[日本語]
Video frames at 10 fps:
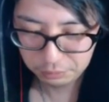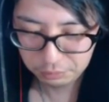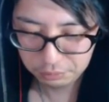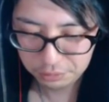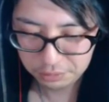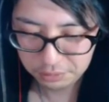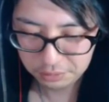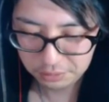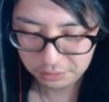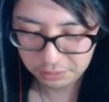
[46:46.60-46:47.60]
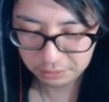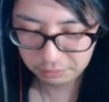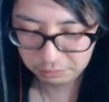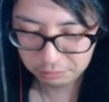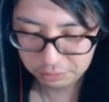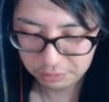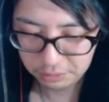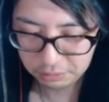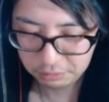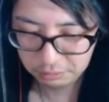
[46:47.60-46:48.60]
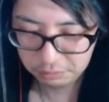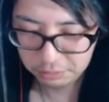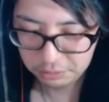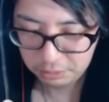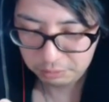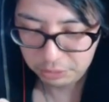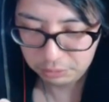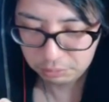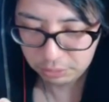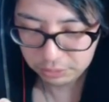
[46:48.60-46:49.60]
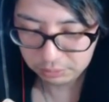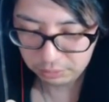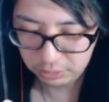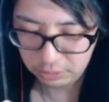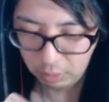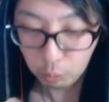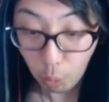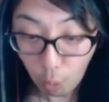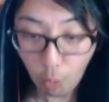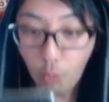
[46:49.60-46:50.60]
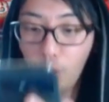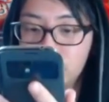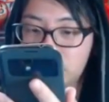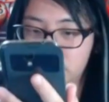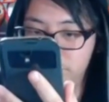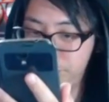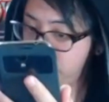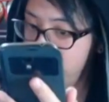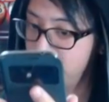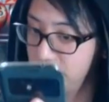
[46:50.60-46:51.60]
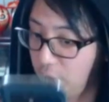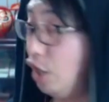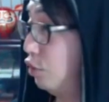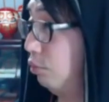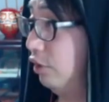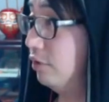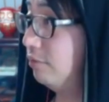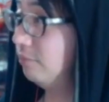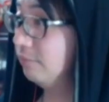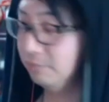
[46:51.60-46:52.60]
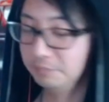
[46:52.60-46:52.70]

こうしてこうしてこうして水とか作ってきた。おーおー、ん、大丈夫です。